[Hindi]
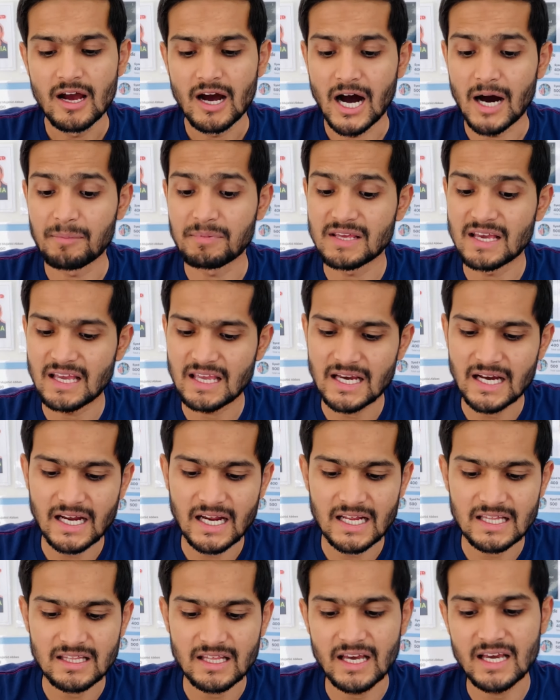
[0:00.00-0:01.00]
अब ये क्या
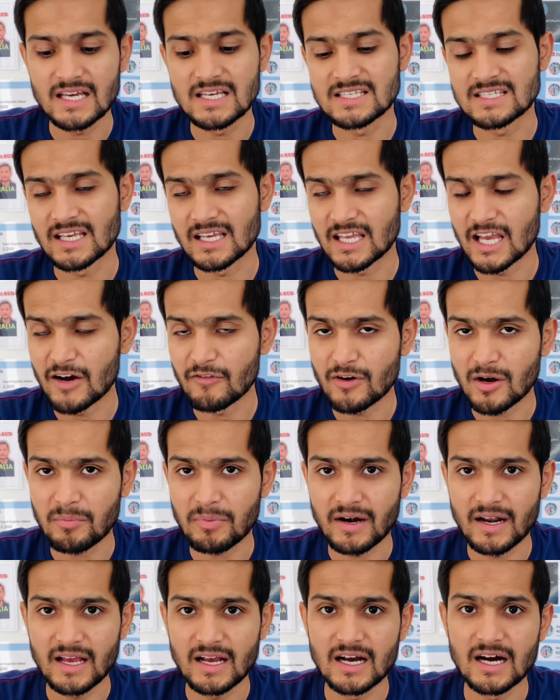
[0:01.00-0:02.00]
कहता है इससे क्या फर्क
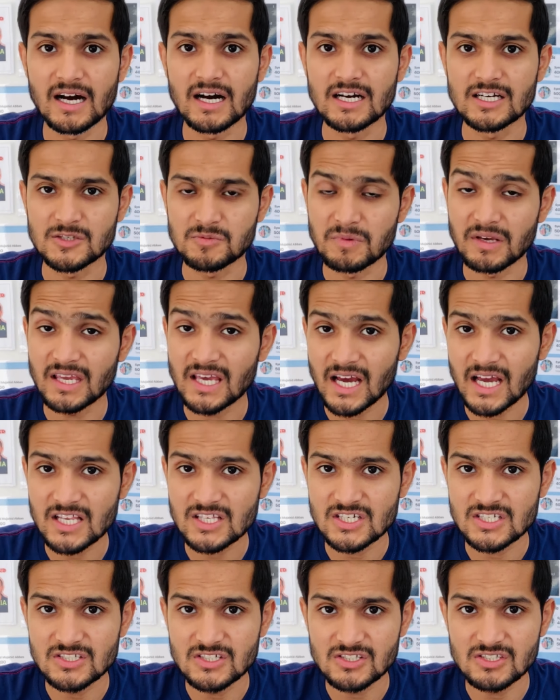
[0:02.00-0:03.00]
पड़ेगा इसमें क्या क्या
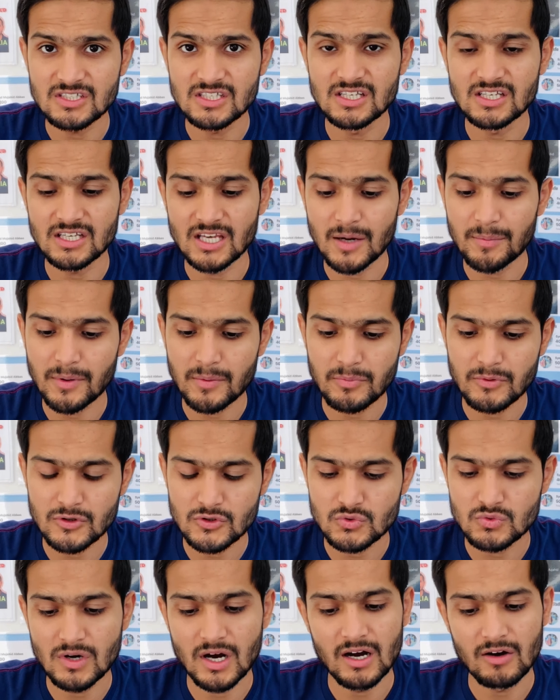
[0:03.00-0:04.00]
चेंजेस थी क्या
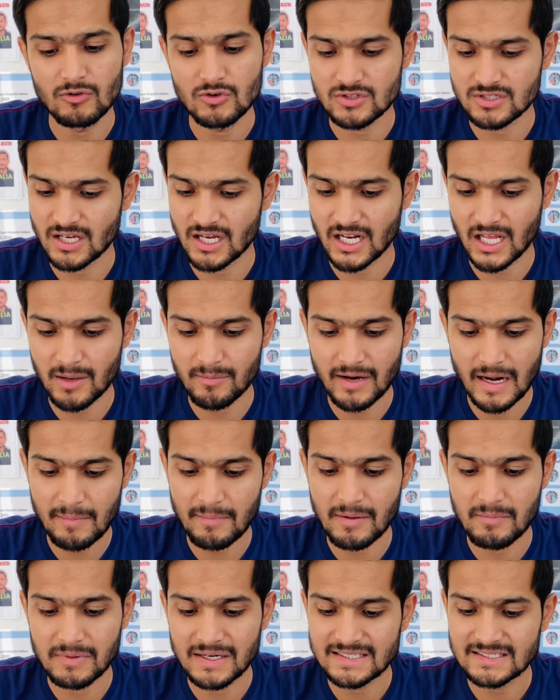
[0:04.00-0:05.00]
प्रपोज हुआ उस सारे के बारे में
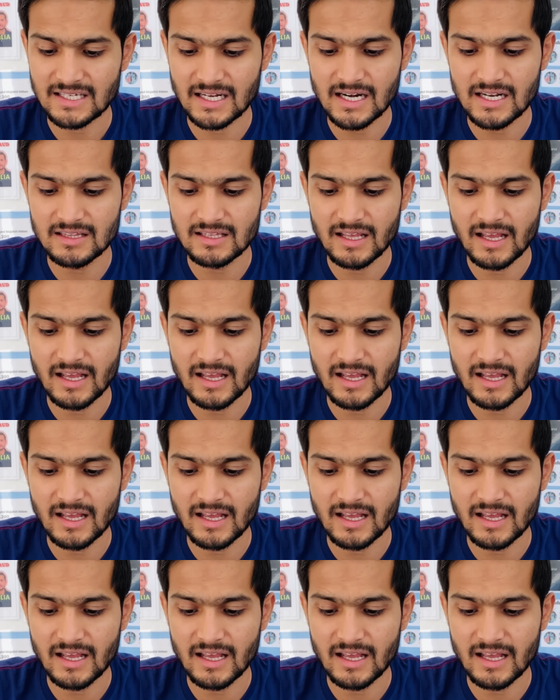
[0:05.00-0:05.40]
हम बात कर लेते